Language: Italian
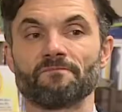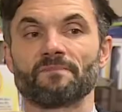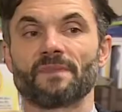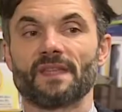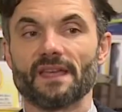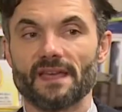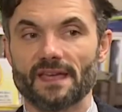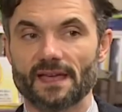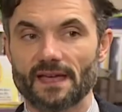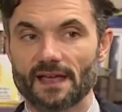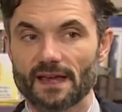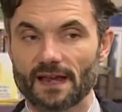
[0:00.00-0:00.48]

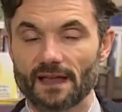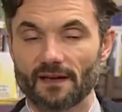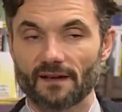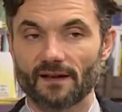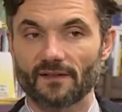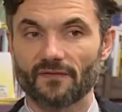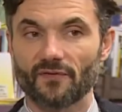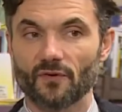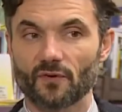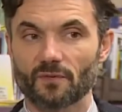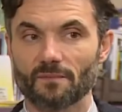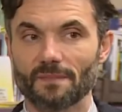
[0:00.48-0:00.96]
eh,
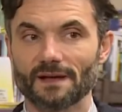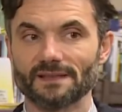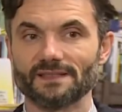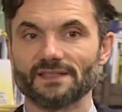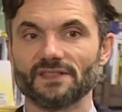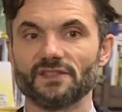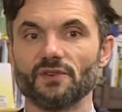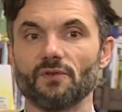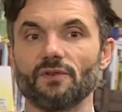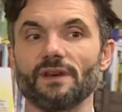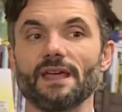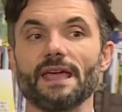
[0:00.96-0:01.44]
la
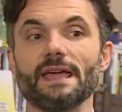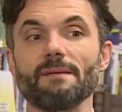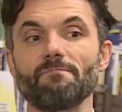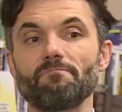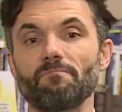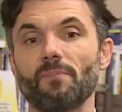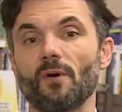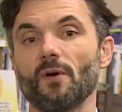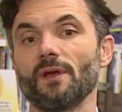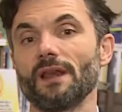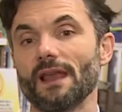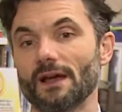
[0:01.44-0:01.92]
formazione e
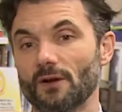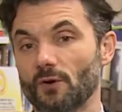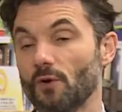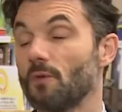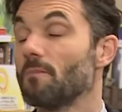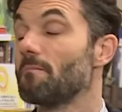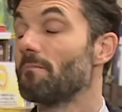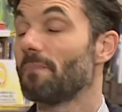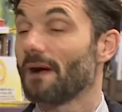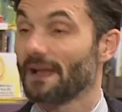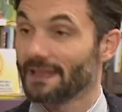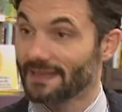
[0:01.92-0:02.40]
poi
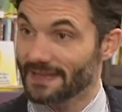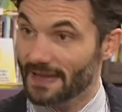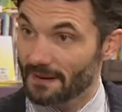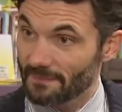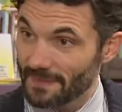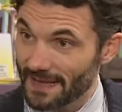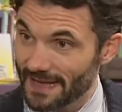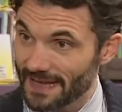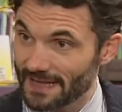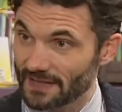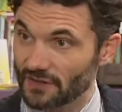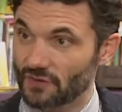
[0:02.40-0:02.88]

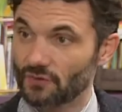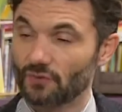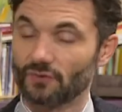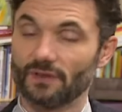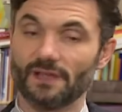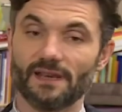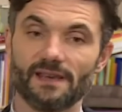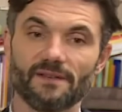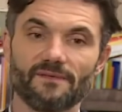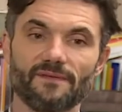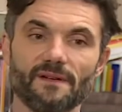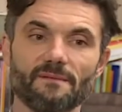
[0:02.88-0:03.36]
l'accompagnamento
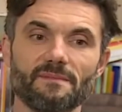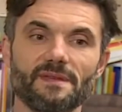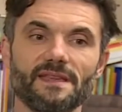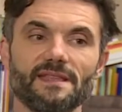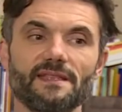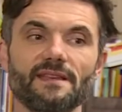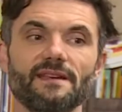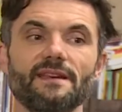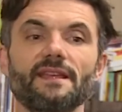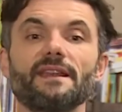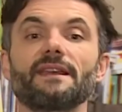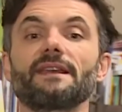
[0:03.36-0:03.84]
delle
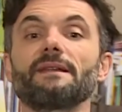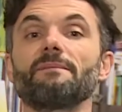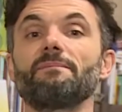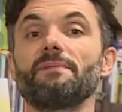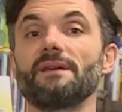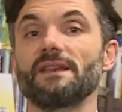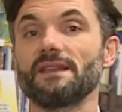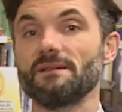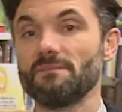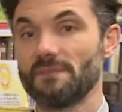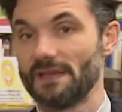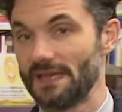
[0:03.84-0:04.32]
famiglie nel
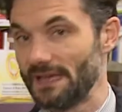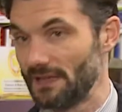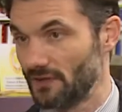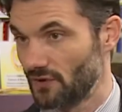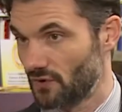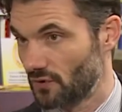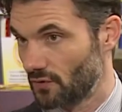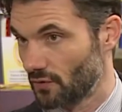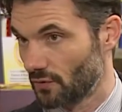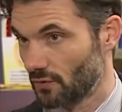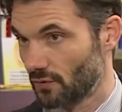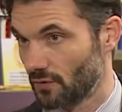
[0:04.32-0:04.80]

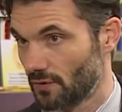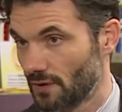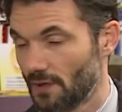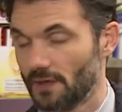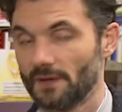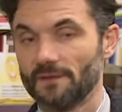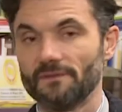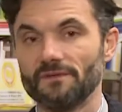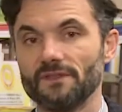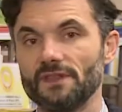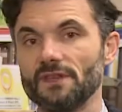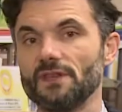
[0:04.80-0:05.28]
reperimento
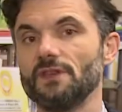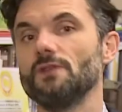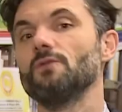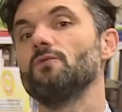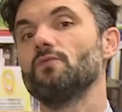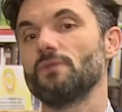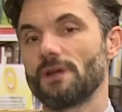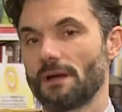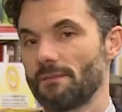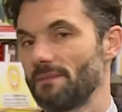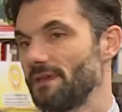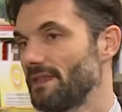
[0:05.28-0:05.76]
di
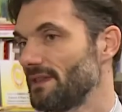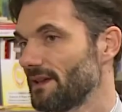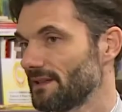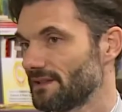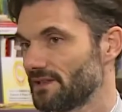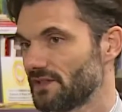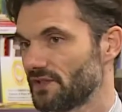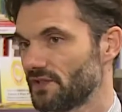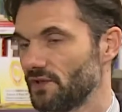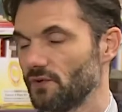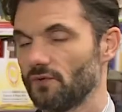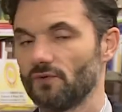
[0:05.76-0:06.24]

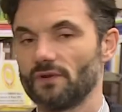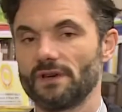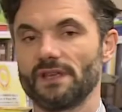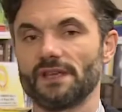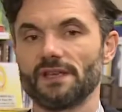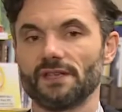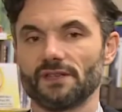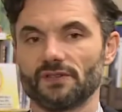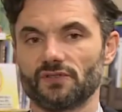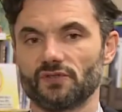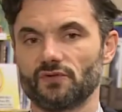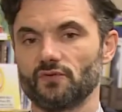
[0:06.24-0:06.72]

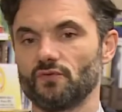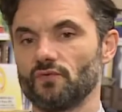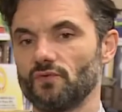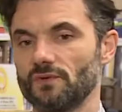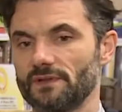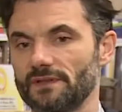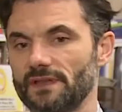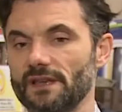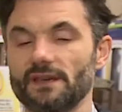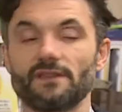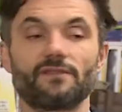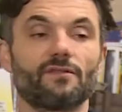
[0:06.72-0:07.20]
un'abitazione
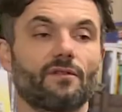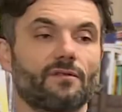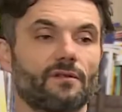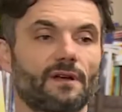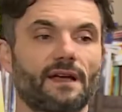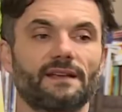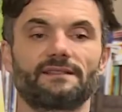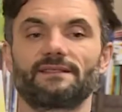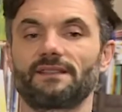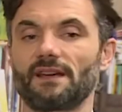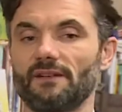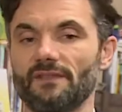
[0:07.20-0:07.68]
sul territorio,
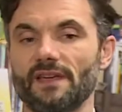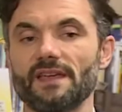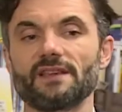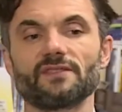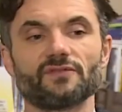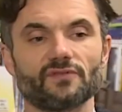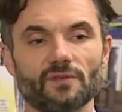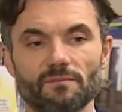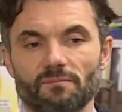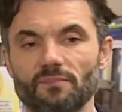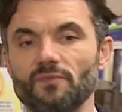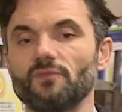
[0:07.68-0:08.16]

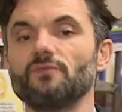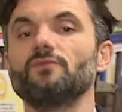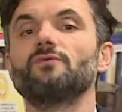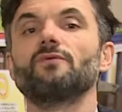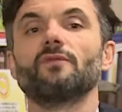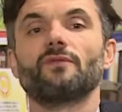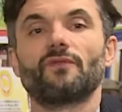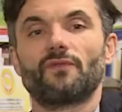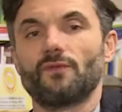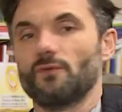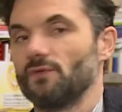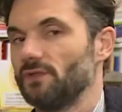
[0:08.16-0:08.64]
attraverso
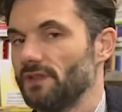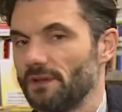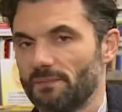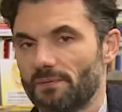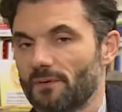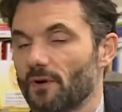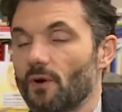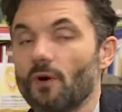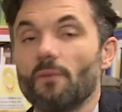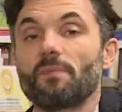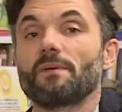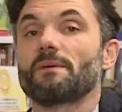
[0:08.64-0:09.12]
appunto fondi
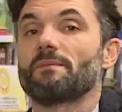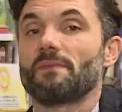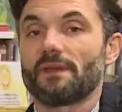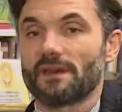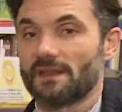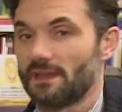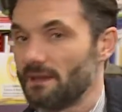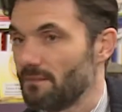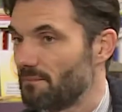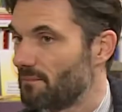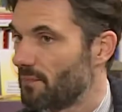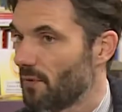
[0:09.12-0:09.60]
propri per
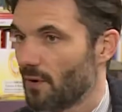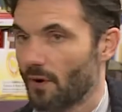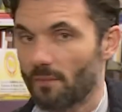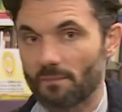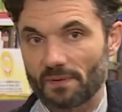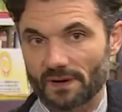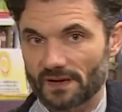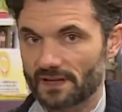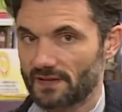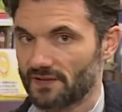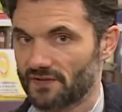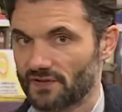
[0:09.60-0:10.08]
chi può,
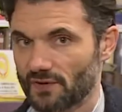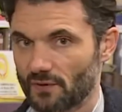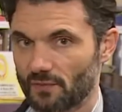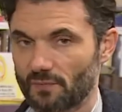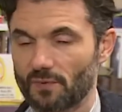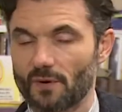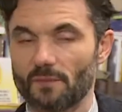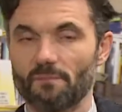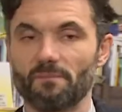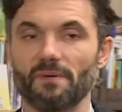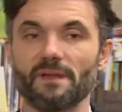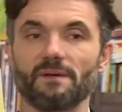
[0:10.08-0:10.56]
per chi se lo
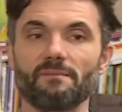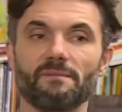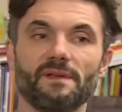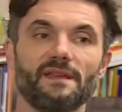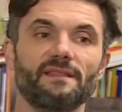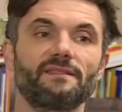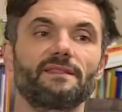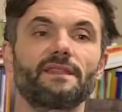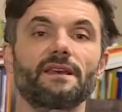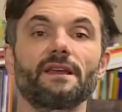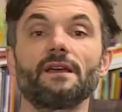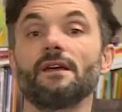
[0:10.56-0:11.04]
può
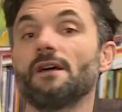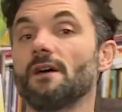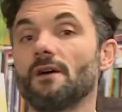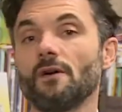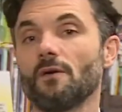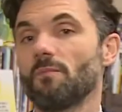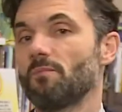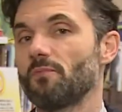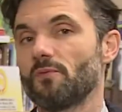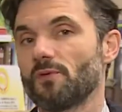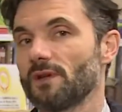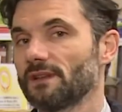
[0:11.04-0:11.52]
permettere,
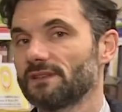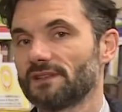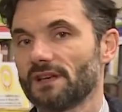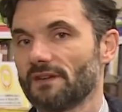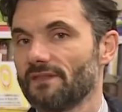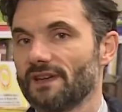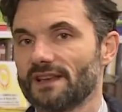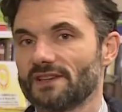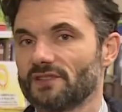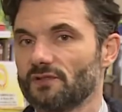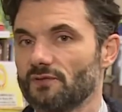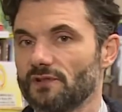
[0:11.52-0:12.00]
oppure
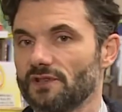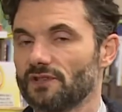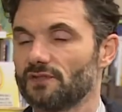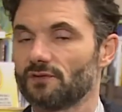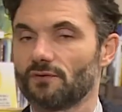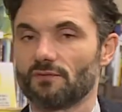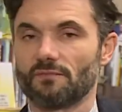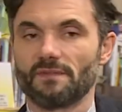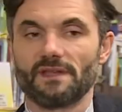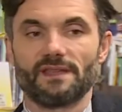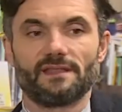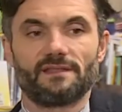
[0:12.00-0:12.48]
attraverso gli
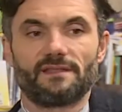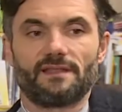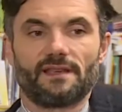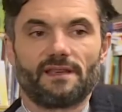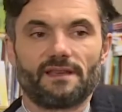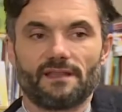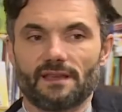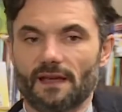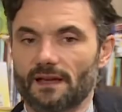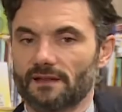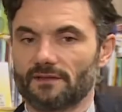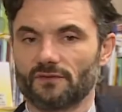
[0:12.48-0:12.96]
strumenti
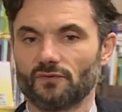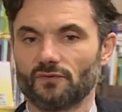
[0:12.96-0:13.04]
che a